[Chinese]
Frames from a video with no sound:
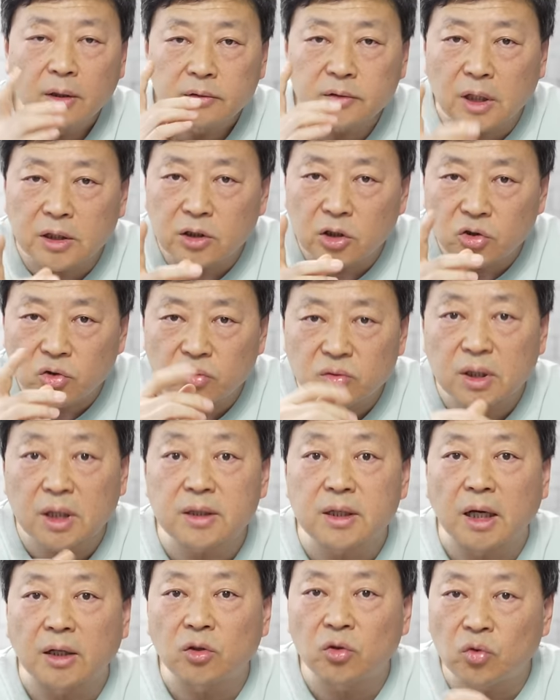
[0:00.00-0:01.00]
但是钟闪
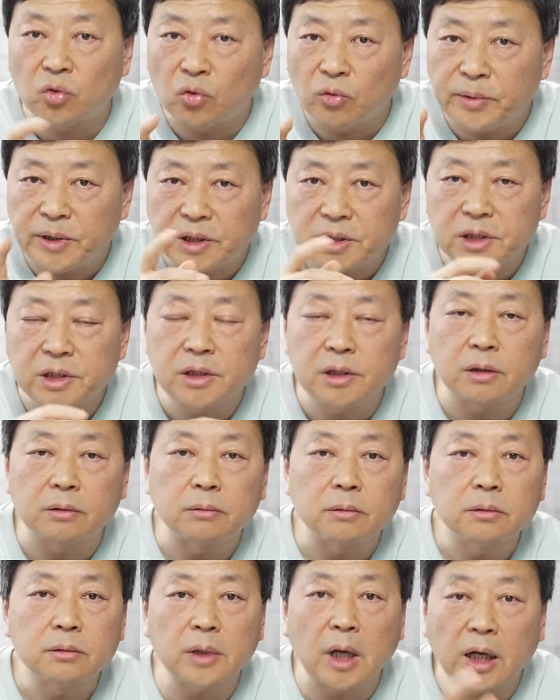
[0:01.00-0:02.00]
闪独辟蹊径，
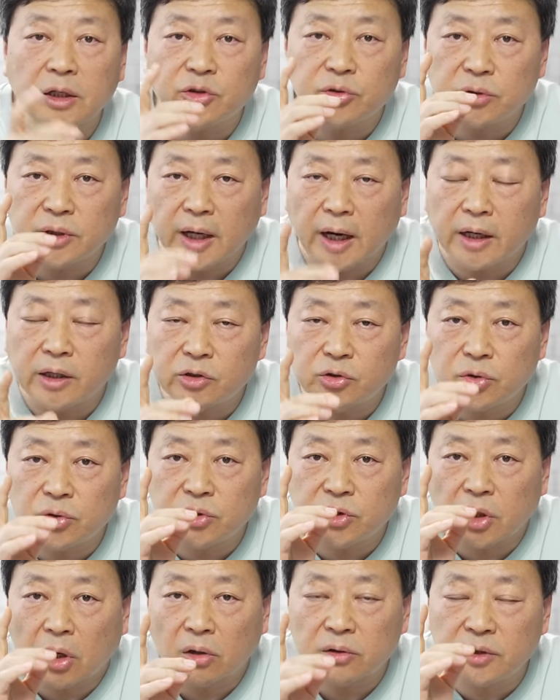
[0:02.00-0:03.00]
他就是开始去
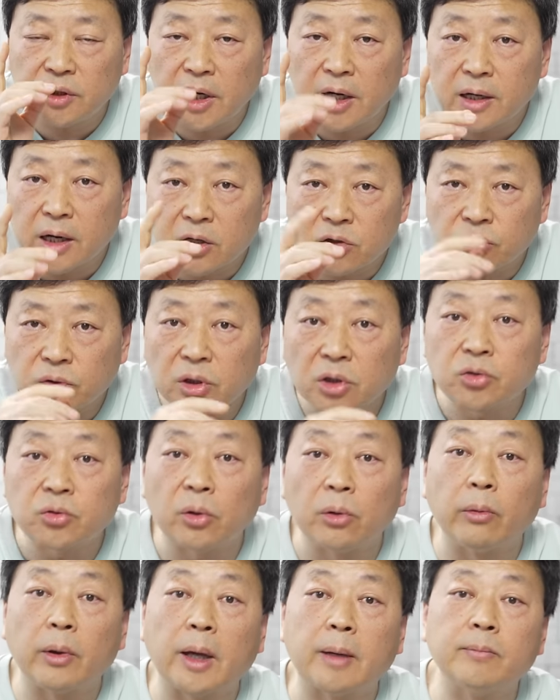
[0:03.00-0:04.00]
找天然水的
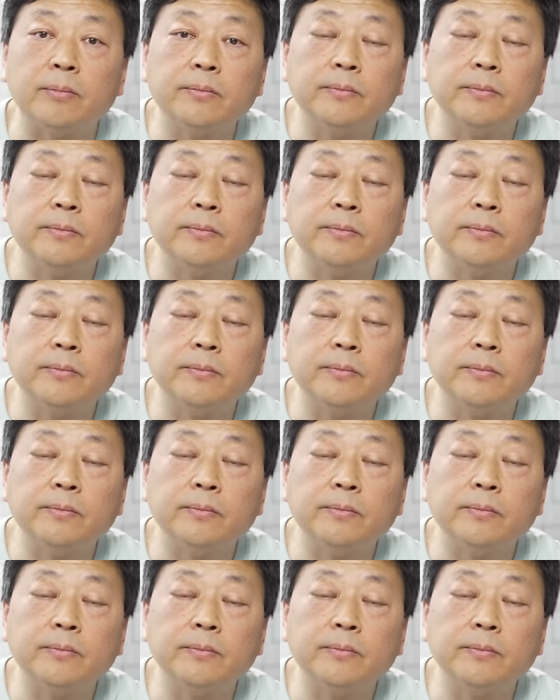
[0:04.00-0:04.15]
水源。